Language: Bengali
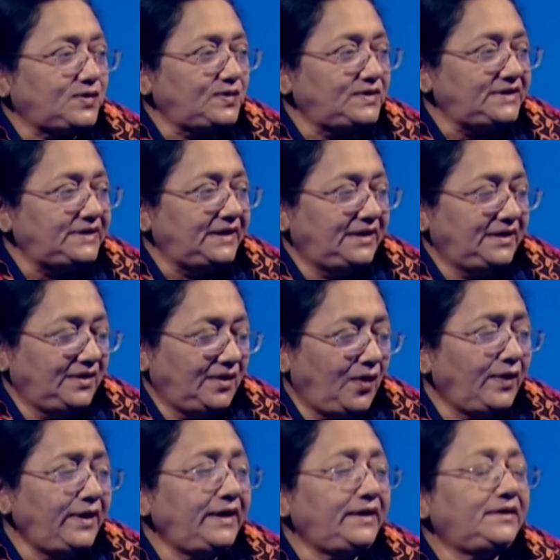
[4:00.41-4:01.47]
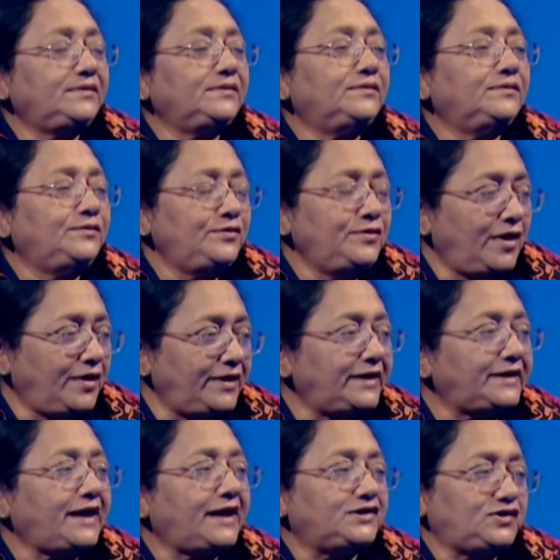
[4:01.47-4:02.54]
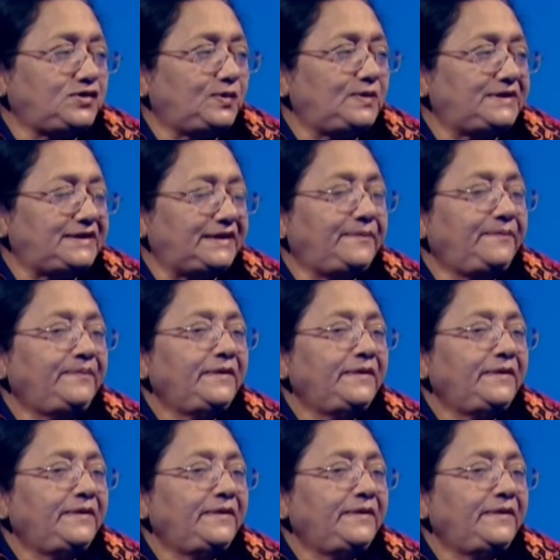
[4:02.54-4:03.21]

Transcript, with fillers: করছেন অনেক উন্নয়নের কাজ চলছে